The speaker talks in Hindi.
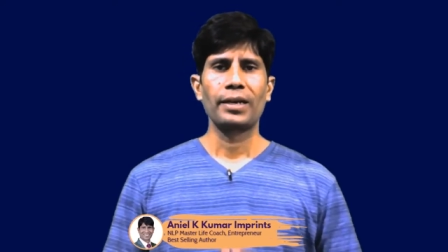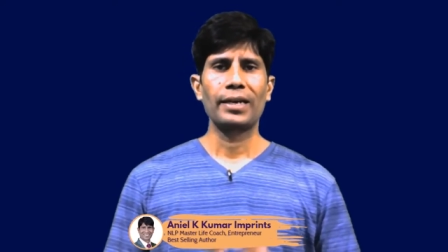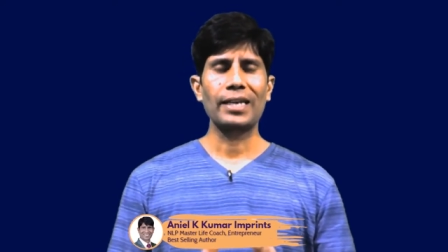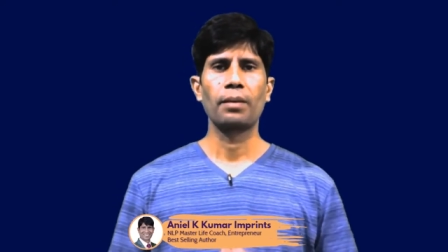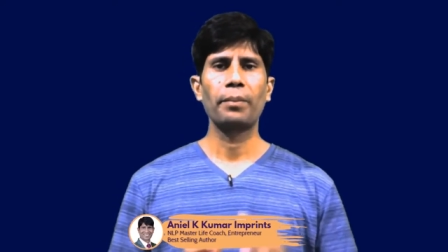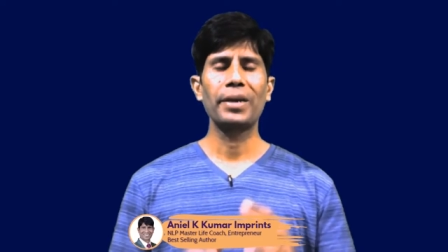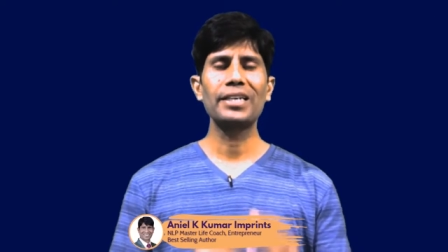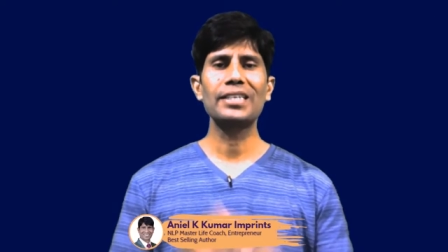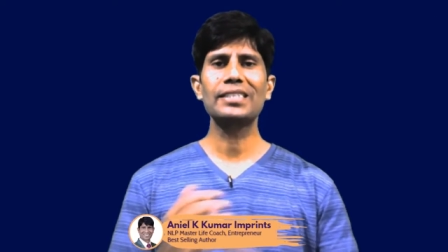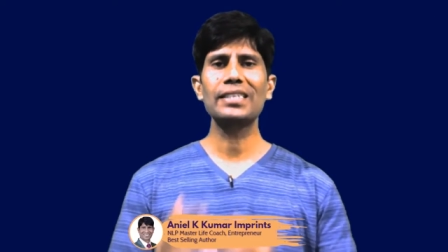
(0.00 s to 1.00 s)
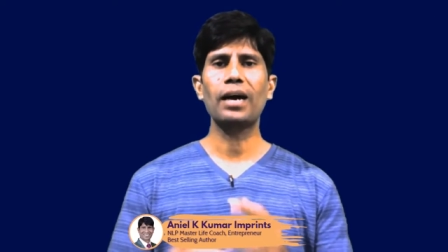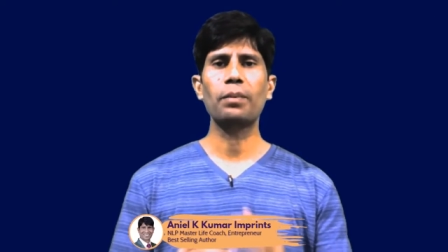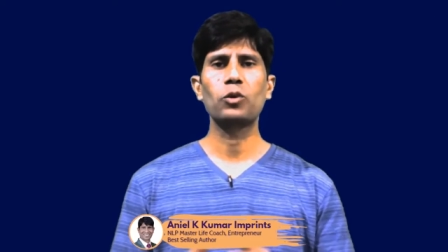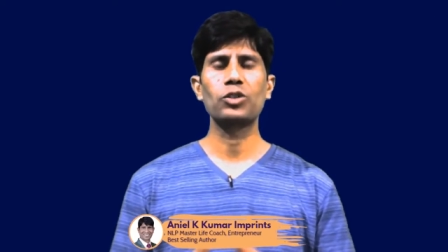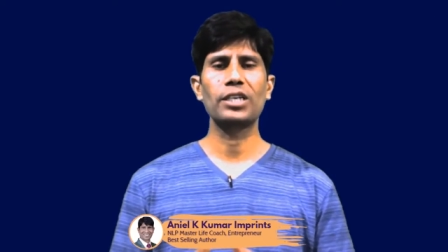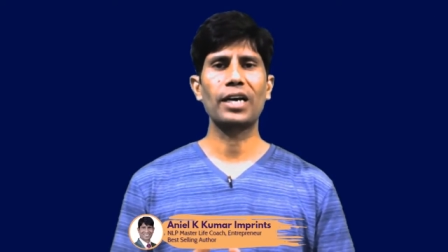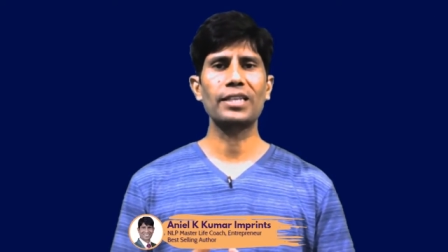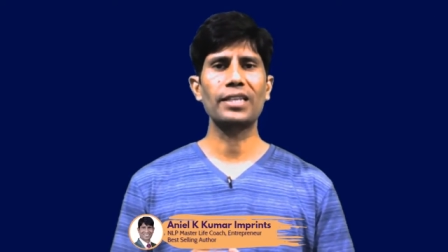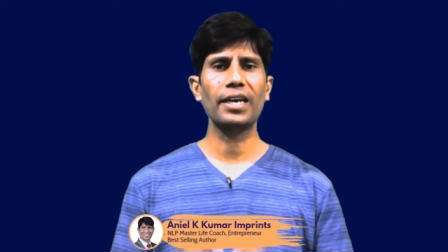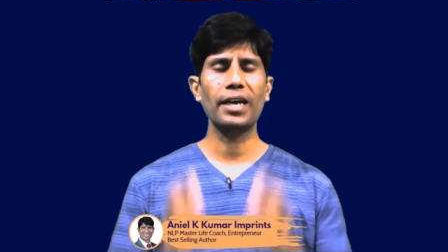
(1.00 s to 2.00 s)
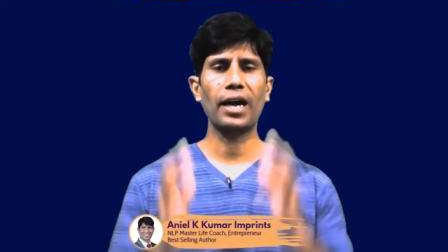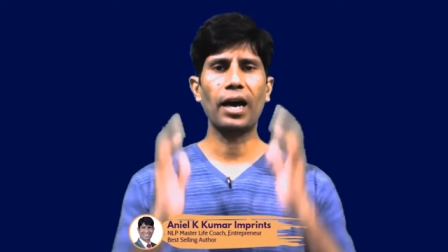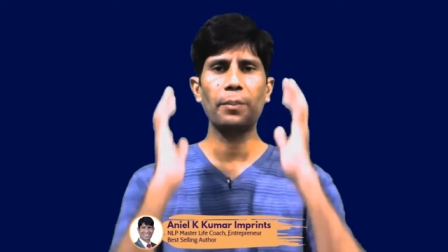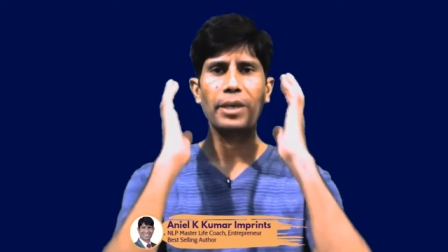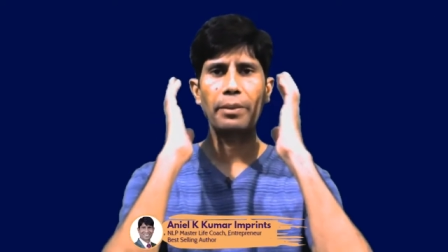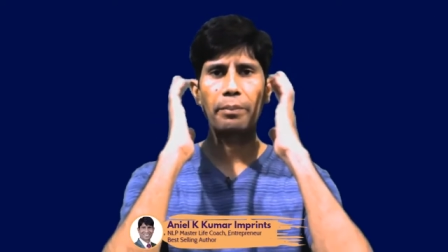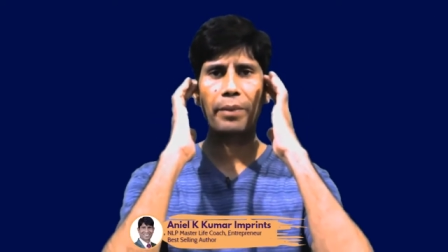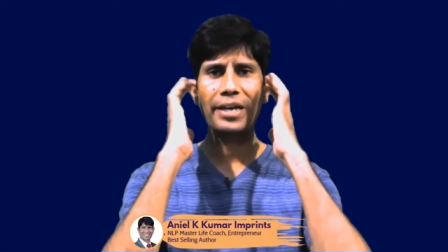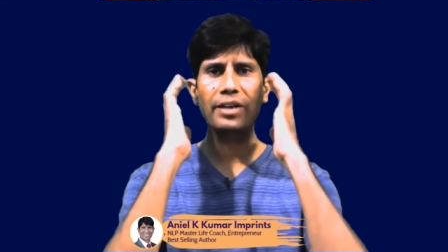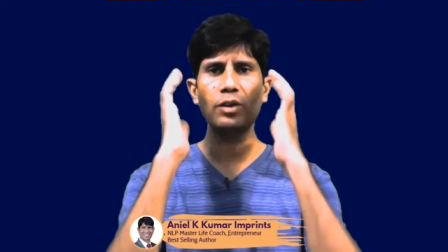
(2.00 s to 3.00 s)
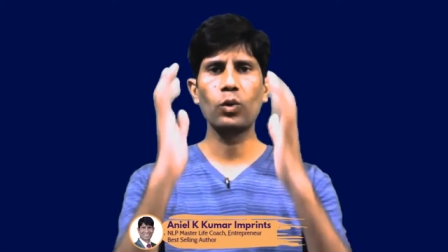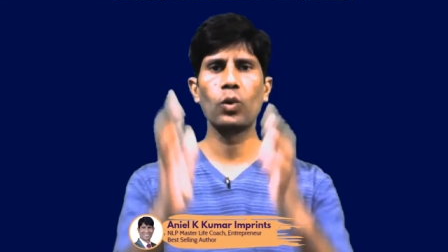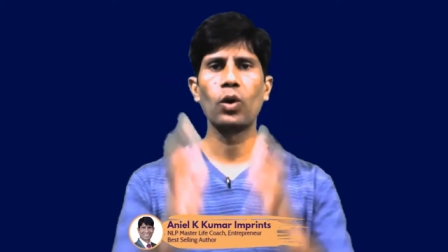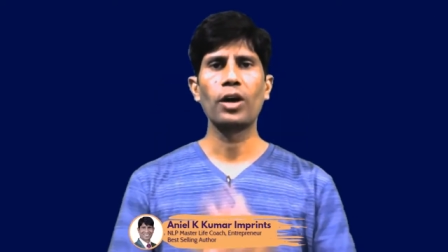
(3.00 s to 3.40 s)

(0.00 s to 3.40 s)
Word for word: नेक्स्ट मेडिटेशन आपको सिखाता है आपके माइंड को